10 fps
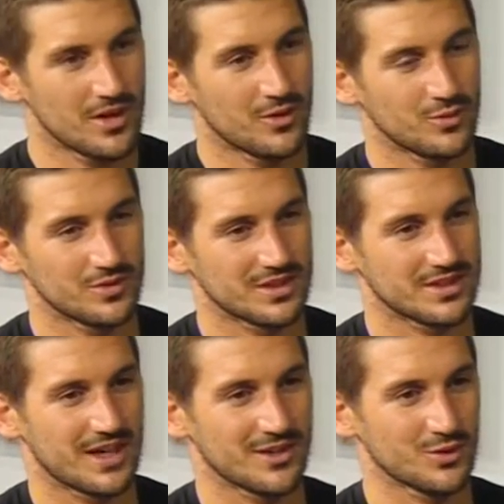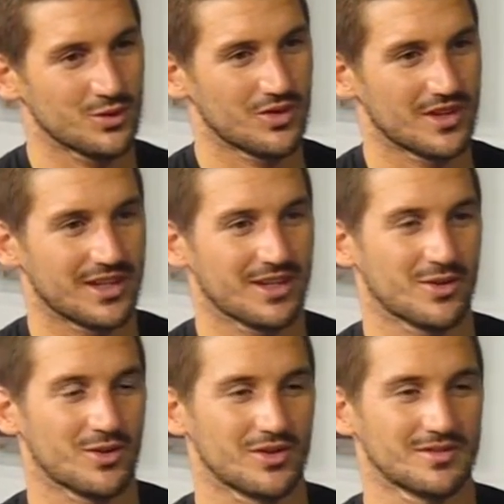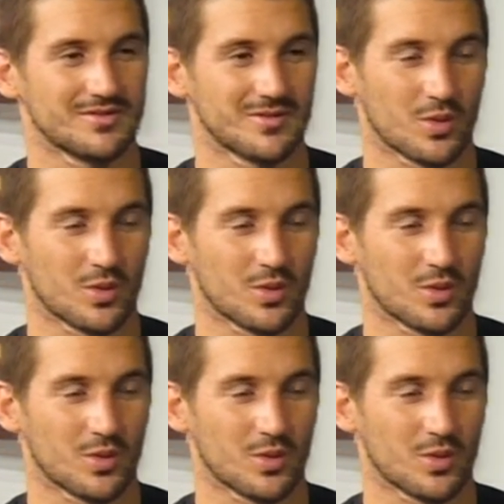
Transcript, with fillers: Un desayuno es con